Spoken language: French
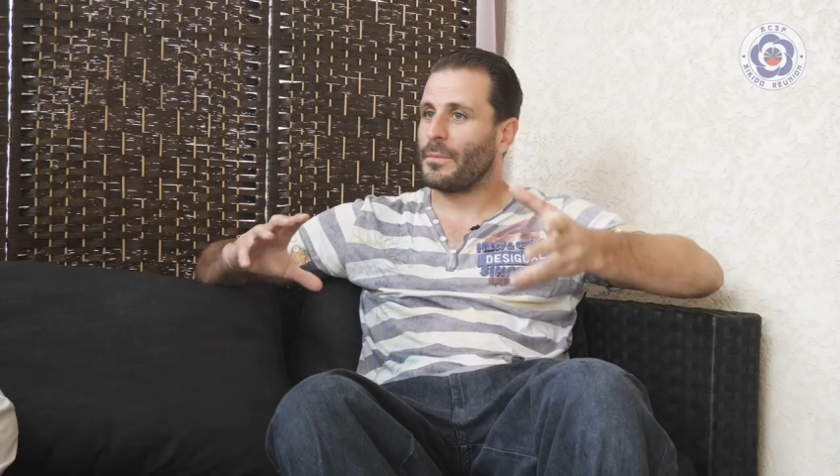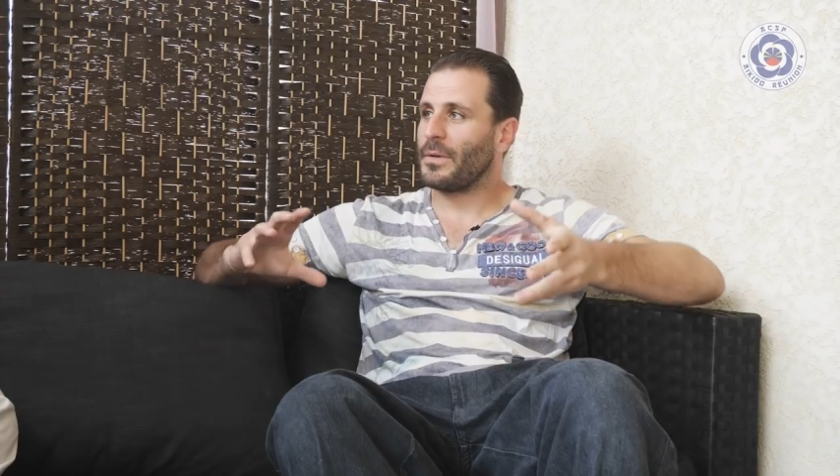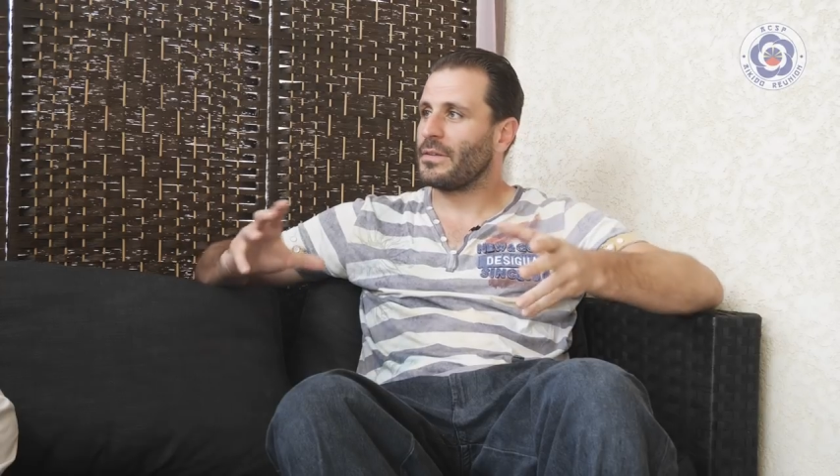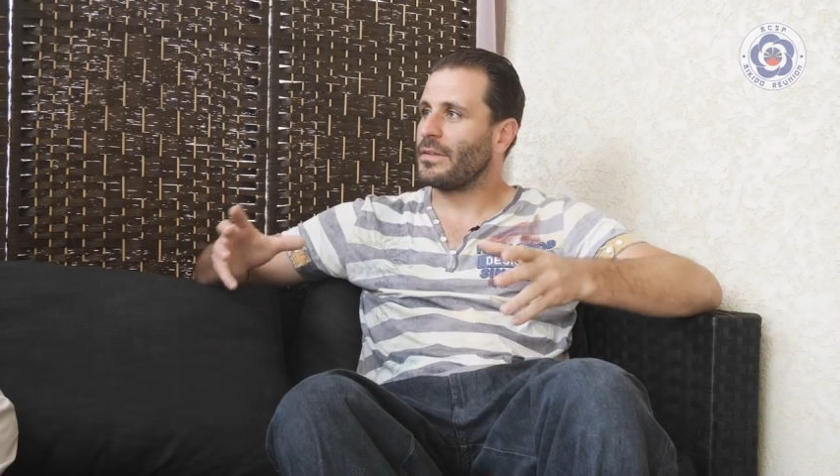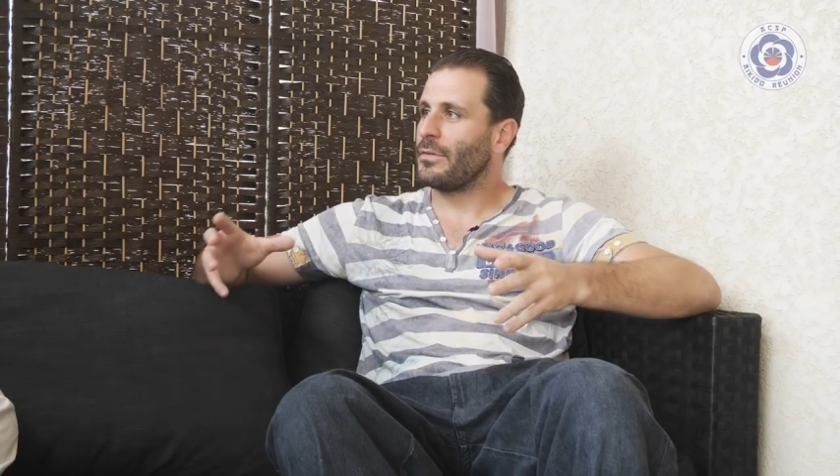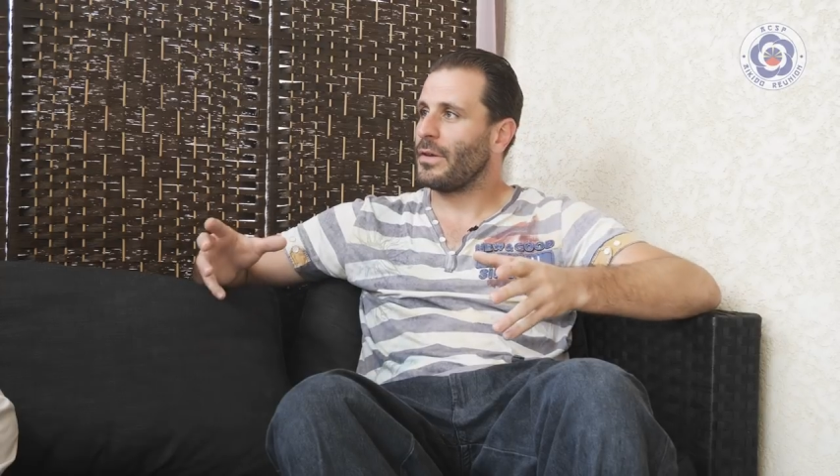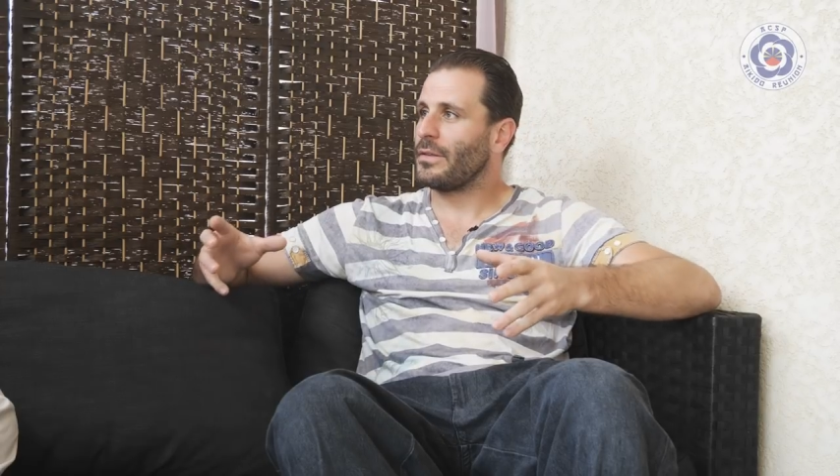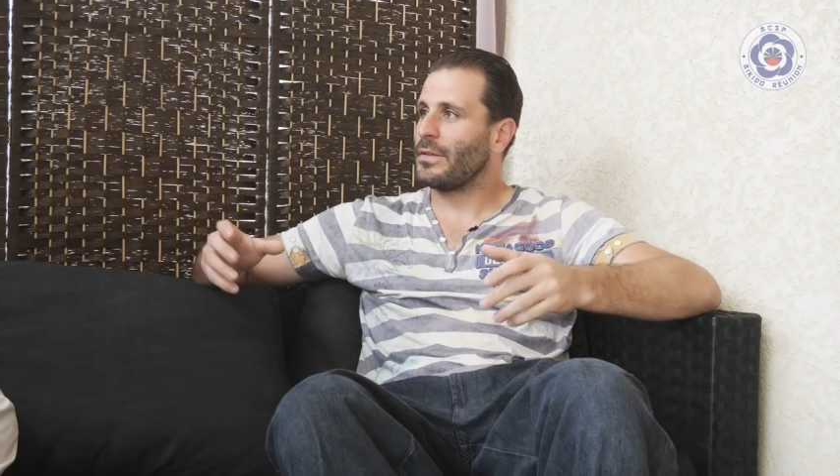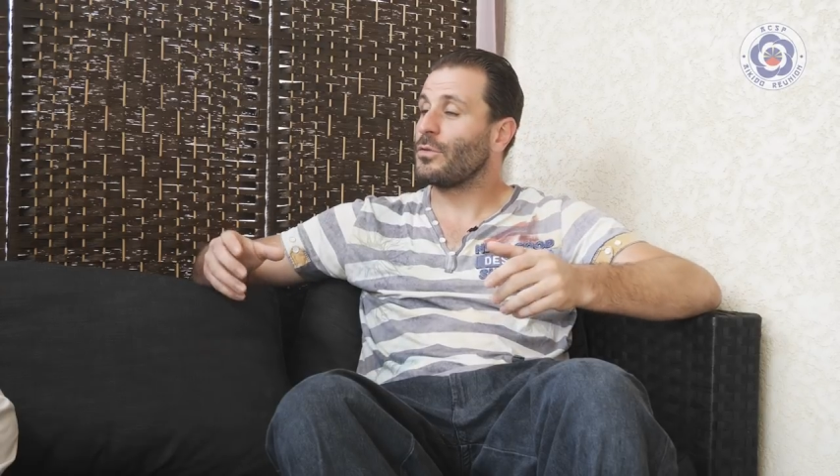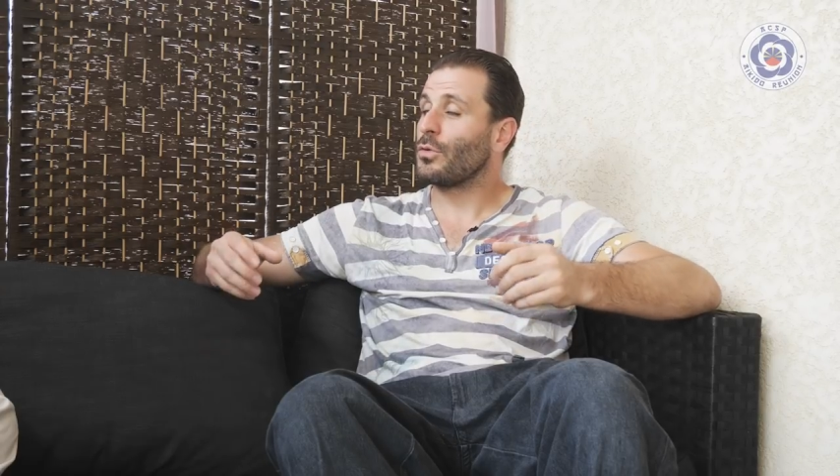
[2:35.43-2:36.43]
comment elles étaient
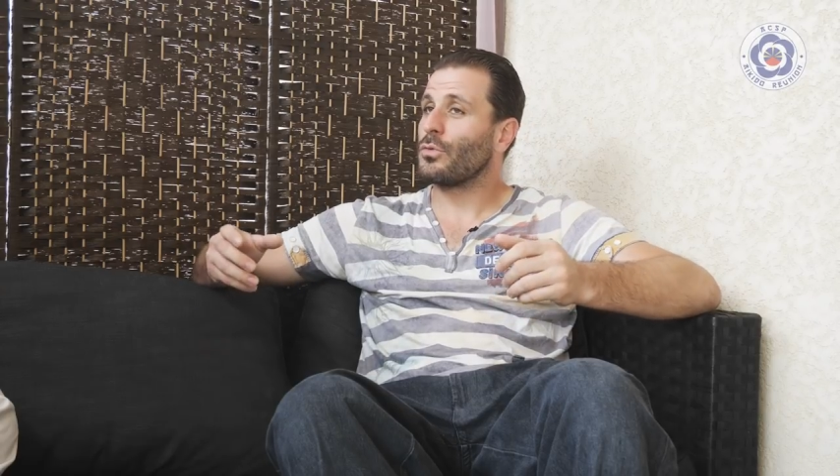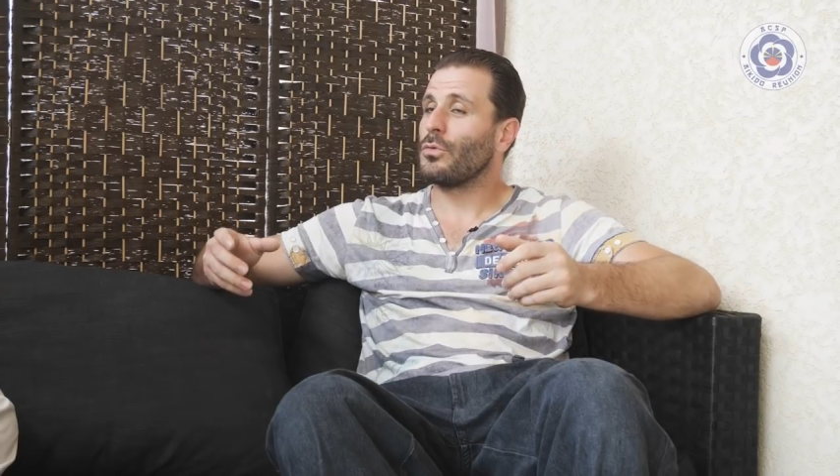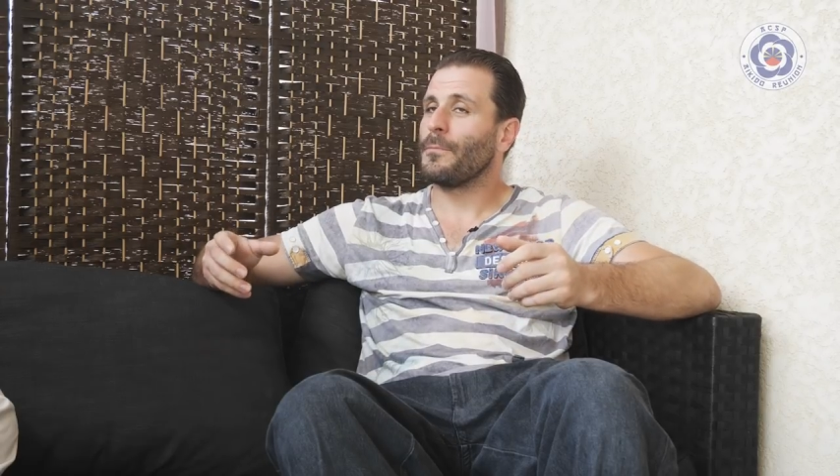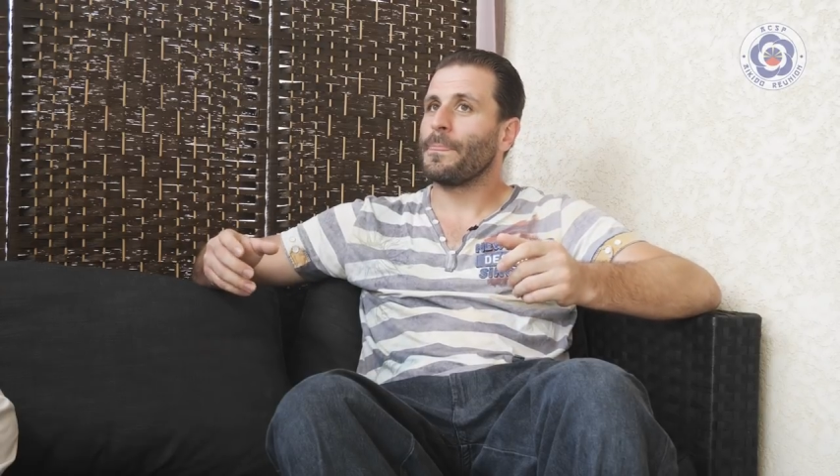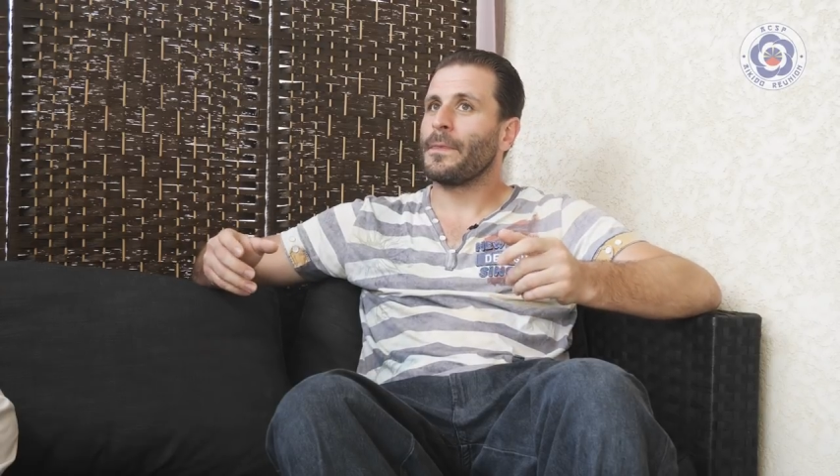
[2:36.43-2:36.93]
faites, et surtout